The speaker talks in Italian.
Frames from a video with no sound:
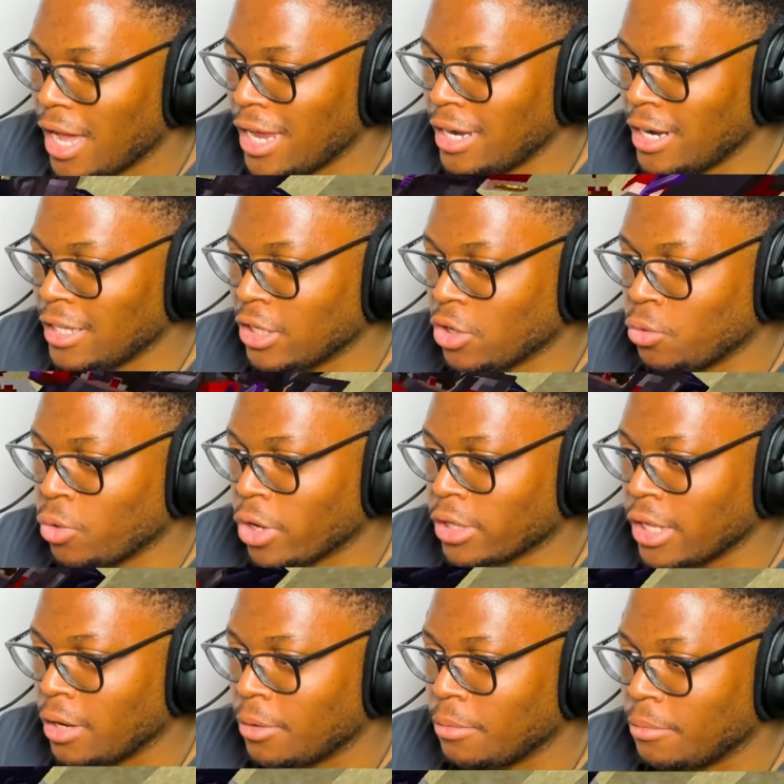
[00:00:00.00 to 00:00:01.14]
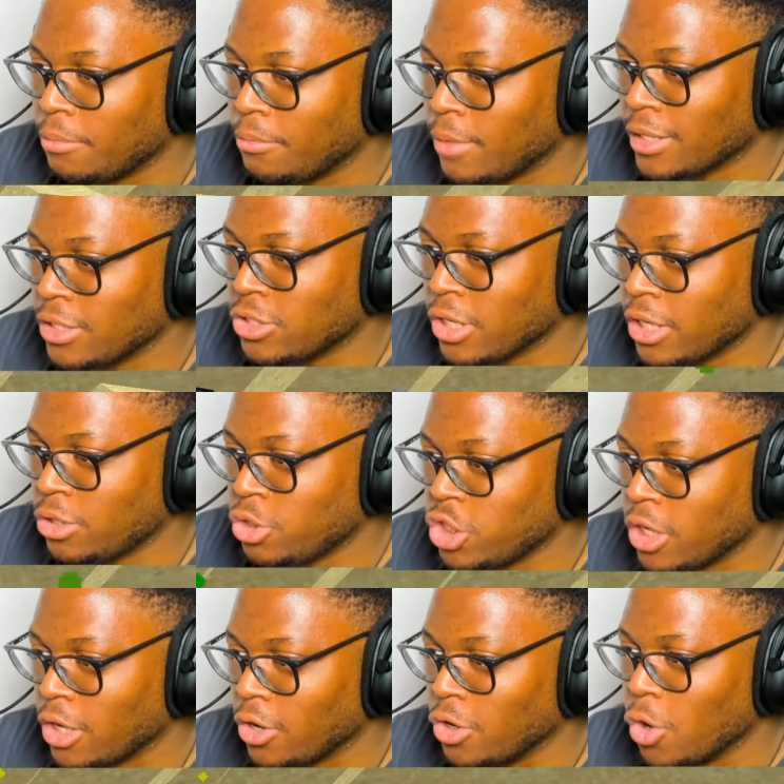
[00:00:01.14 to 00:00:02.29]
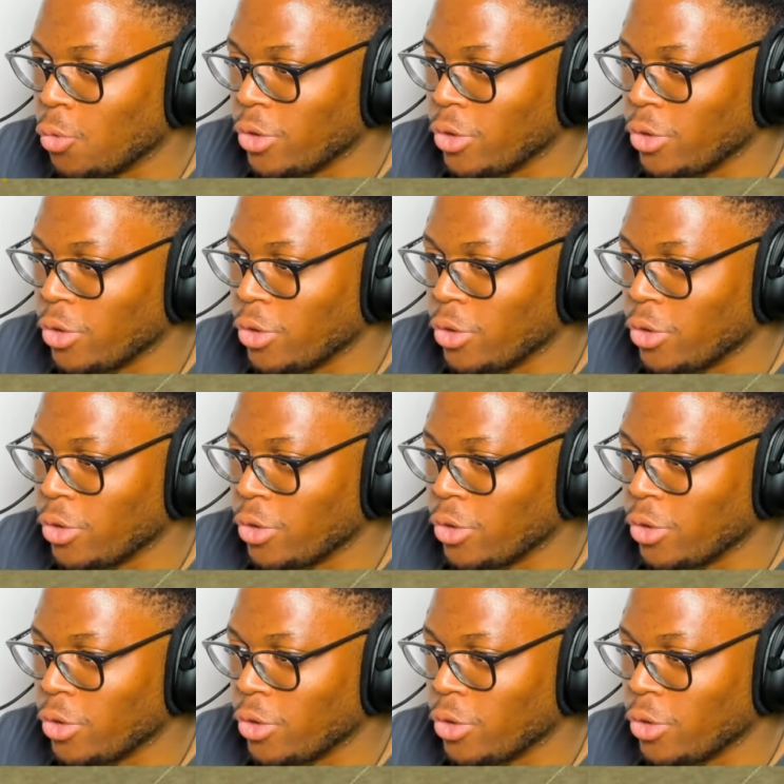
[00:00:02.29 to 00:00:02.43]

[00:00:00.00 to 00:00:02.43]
Allenati col Warden. Attenzione chi ti uccide. Oh, no